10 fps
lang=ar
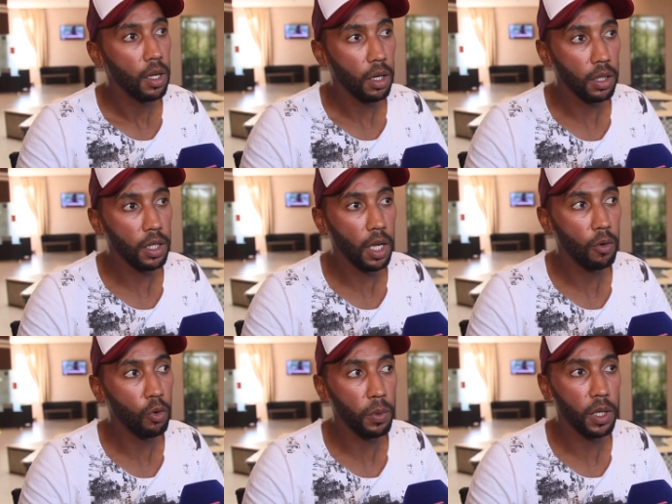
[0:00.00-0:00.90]
غادي
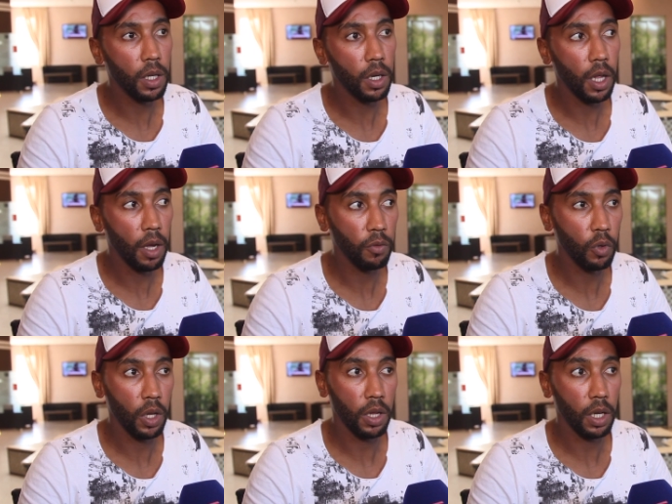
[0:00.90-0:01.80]
نحاولوا باننا
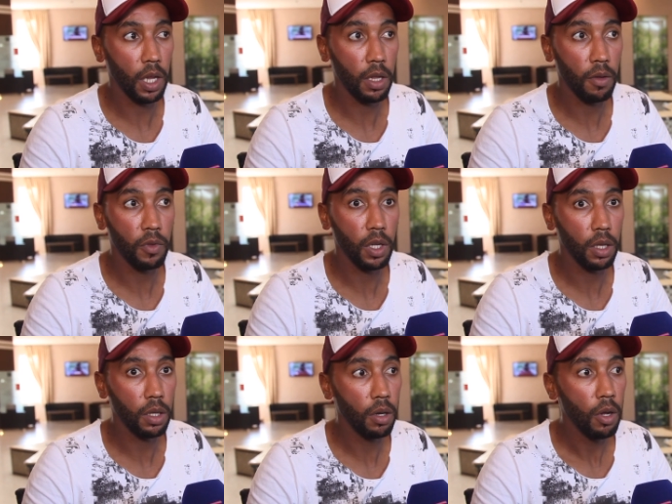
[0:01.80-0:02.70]
نحافظوا على ذاك الهدف
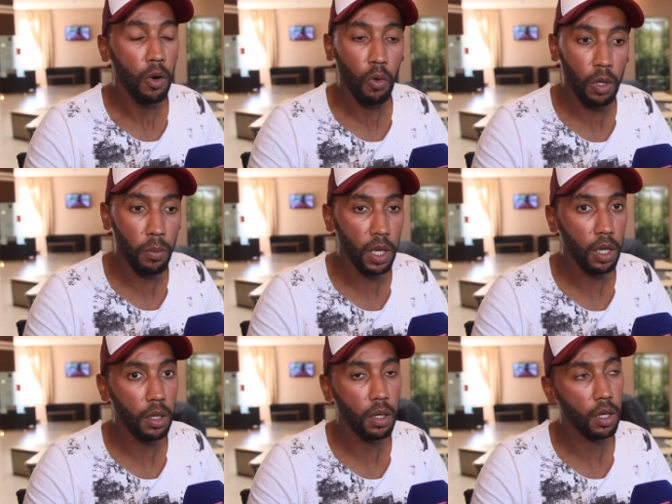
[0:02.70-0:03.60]
ديالنا ولما
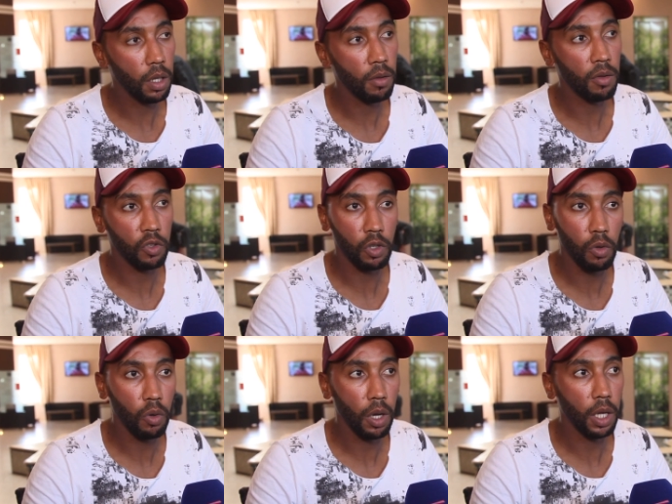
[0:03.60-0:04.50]
لا
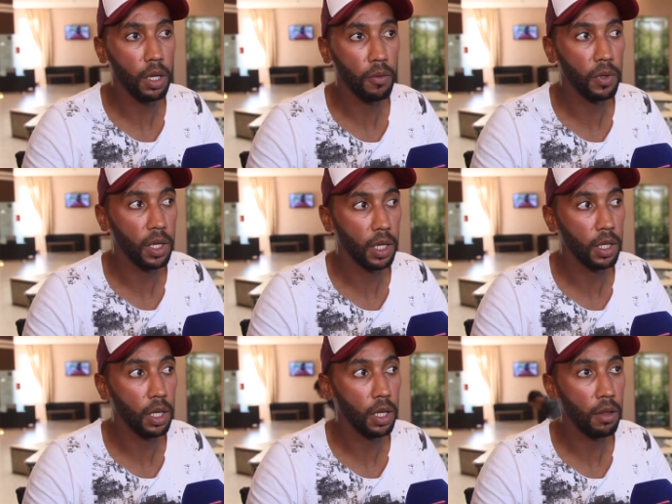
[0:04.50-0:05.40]
نسجلوا هدف اللي
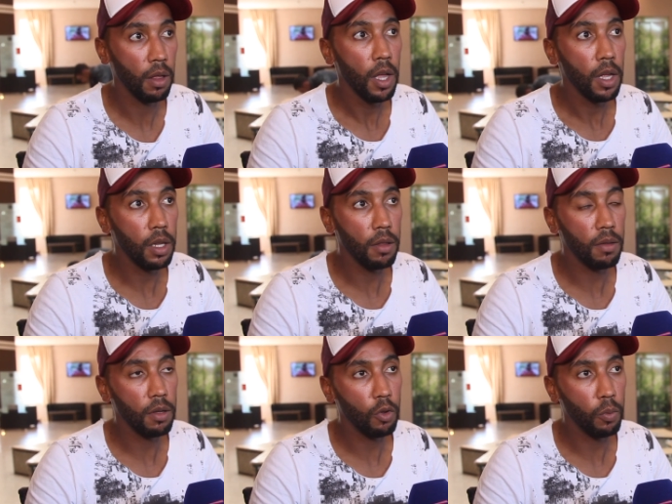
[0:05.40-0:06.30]
يعني اللي, اللي
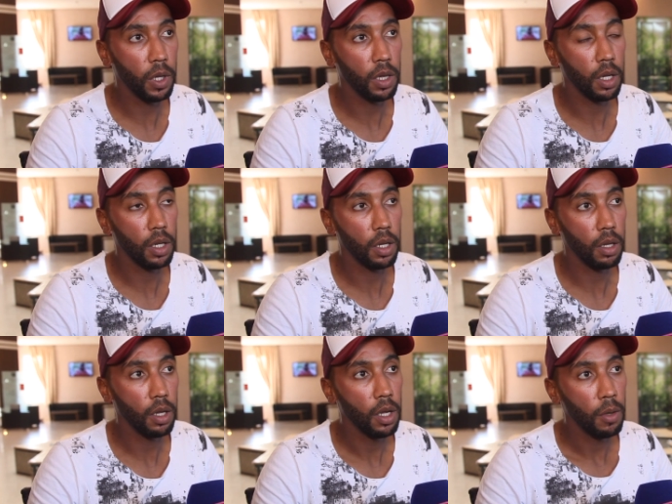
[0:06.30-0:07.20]
نزيدوا
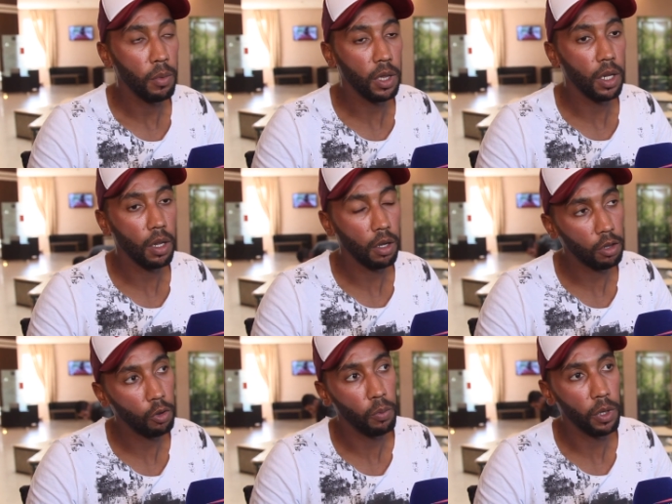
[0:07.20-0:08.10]
باننا باننا
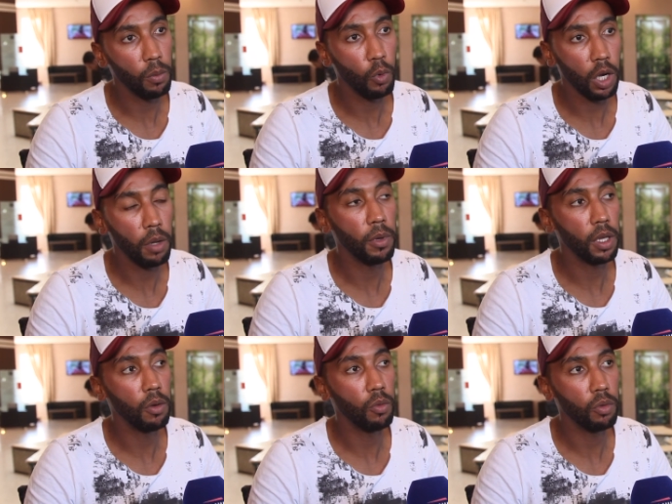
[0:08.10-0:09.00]
نقتلوا به
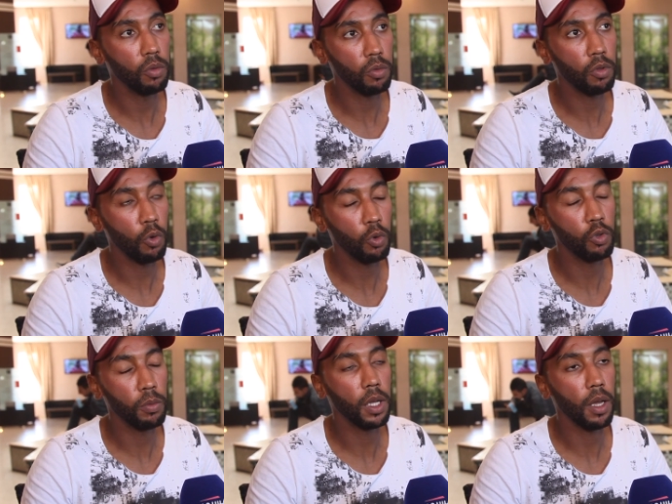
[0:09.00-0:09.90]
المقابله
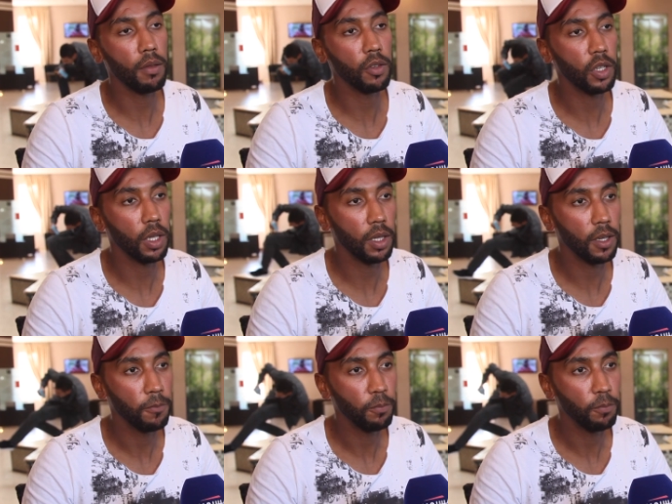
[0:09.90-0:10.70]
ونتوجوا بالكاس ان شاء الله